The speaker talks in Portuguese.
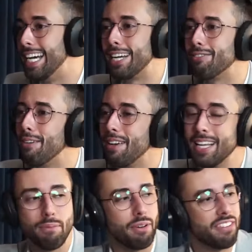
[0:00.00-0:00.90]
Era uma
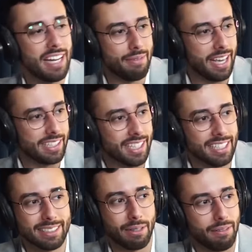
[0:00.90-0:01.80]
merda. Pode falar merda aqui,
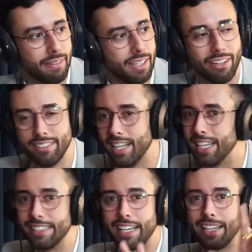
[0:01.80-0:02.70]
não tem problema, pode, não,
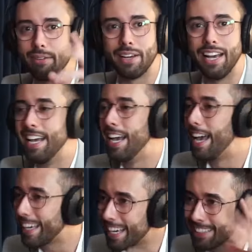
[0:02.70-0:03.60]
né? Pode, é Aquilo, é liberado.
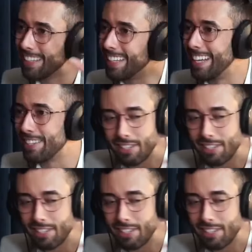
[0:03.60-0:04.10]
É que assim, né?